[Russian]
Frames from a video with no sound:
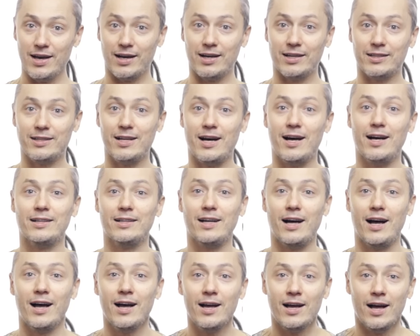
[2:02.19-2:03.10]
когда
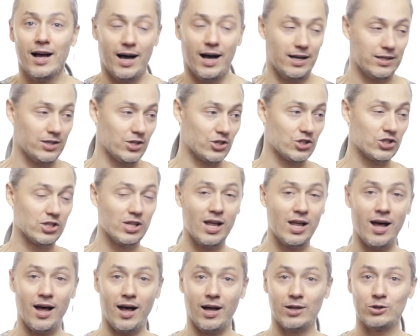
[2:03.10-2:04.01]
она
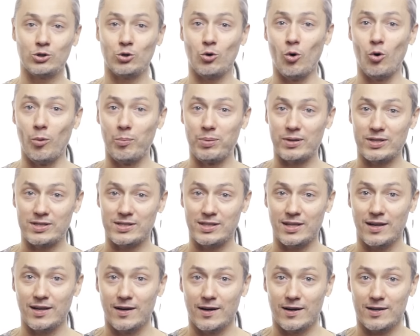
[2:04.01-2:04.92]
отошла от
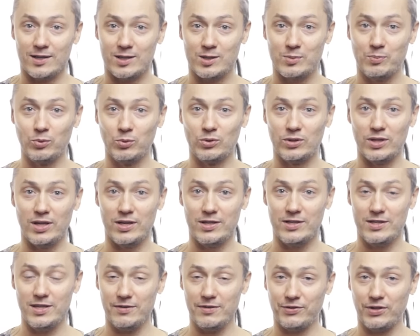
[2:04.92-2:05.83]
образа распутной
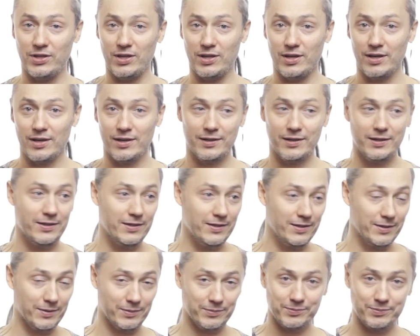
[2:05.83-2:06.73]
девки
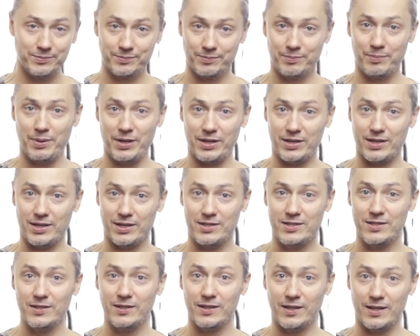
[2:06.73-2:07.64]
и
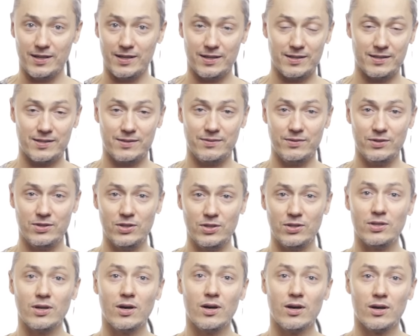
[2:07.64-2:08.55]
прекратила
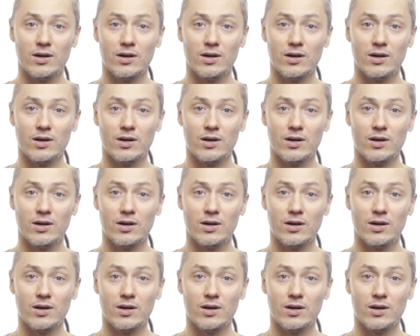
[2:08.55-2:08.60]
светить